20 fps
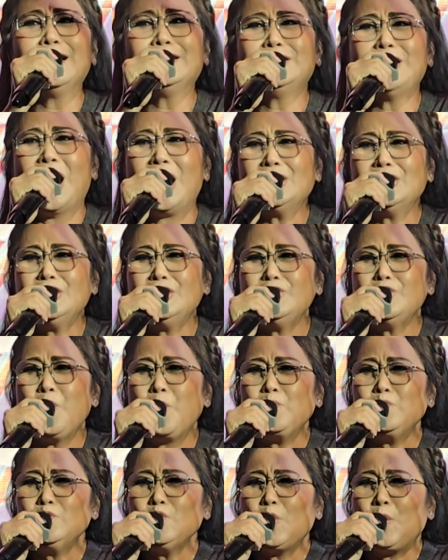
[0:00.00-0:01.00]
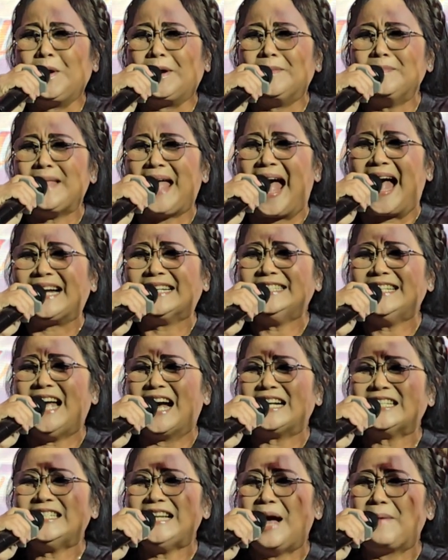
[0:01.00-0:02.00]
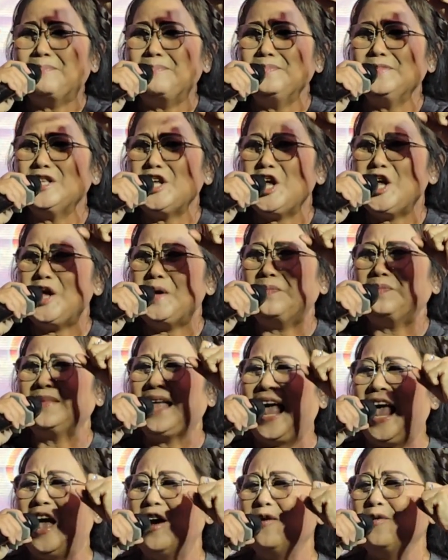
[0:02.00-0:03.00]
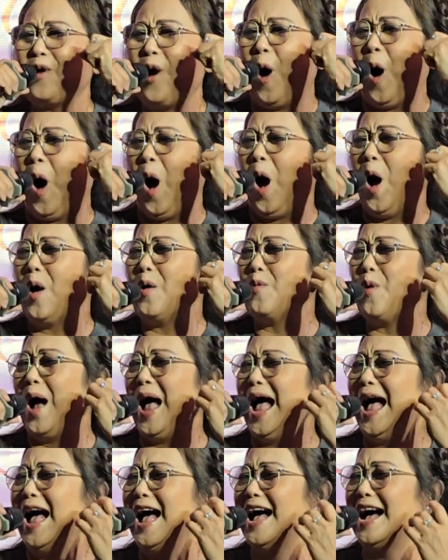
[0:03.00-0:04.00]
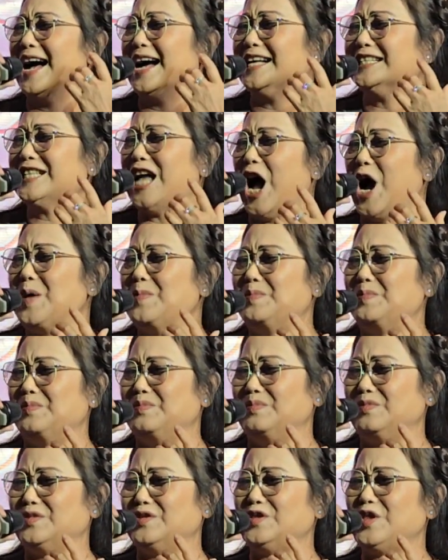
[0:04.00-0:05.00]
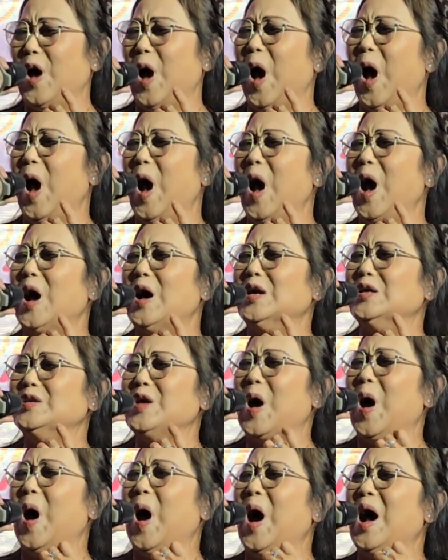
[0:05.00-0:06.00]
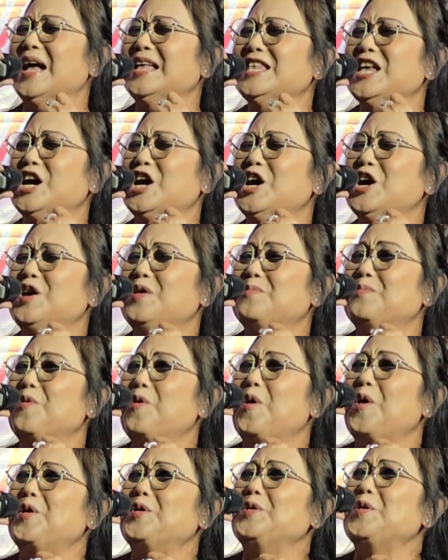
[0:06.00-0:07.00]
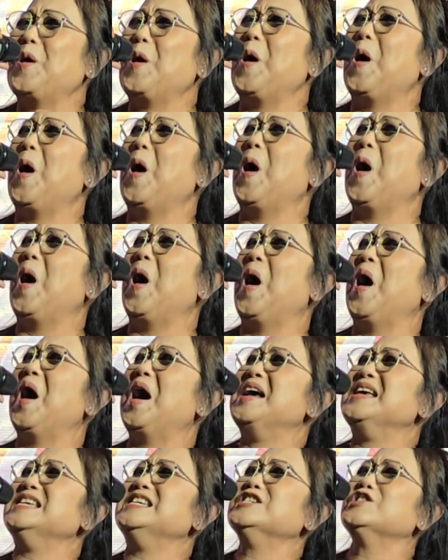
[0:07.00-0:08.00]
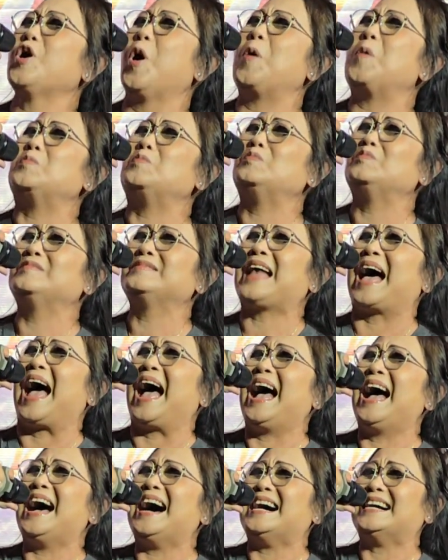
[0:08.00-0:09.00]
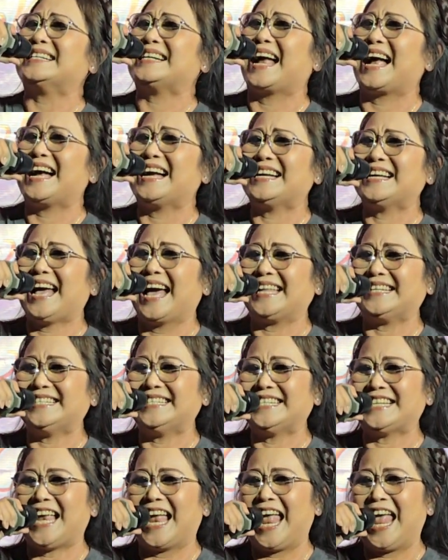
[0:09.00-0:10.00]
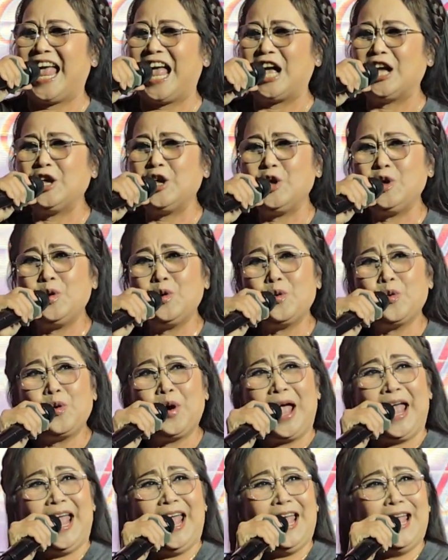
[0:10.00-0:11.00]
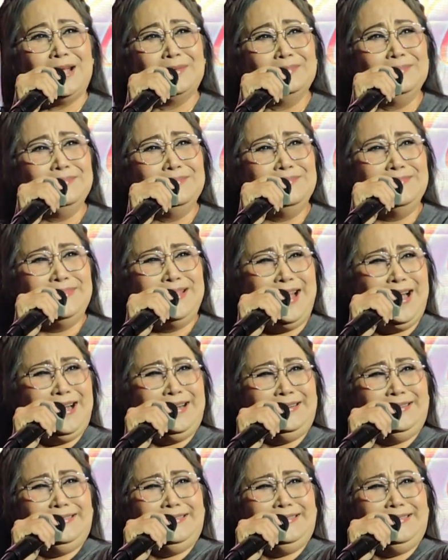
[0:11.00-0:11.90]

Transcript: trời rung chuyển dạng vật đắm chìm theo cỏ qua thầm to nhỏ như muốn nói cùng ta rằng anh sẽ yêu em nhất